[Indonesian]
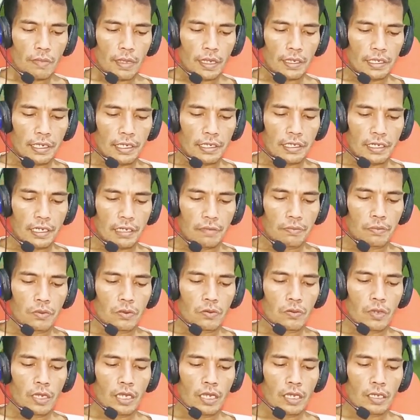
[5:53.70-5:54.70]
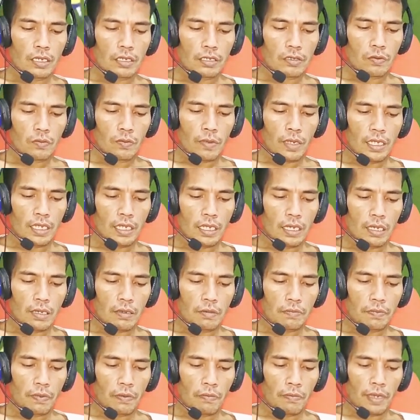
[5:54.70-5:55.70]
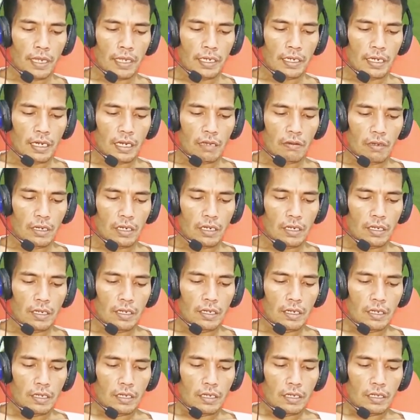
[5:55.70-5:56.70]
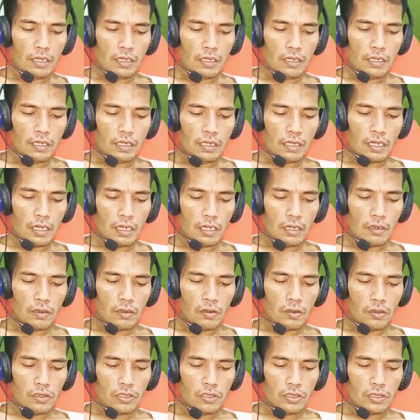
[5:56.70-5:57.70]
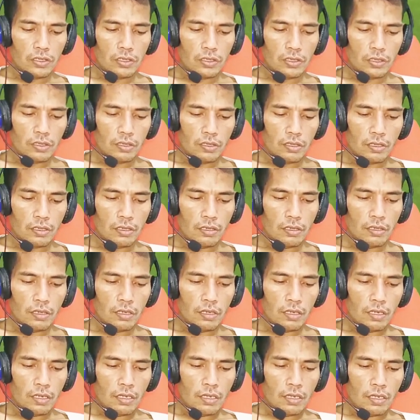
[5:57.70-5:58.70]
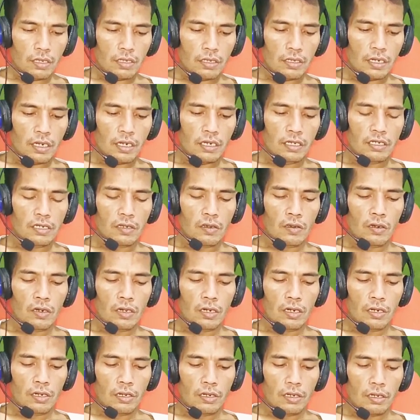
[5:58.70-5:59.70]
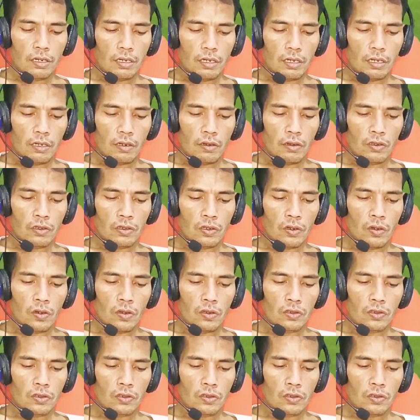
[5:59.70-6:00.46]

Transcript: PDF 2 supaya pemain lawan tidak lolos dan skor 0-0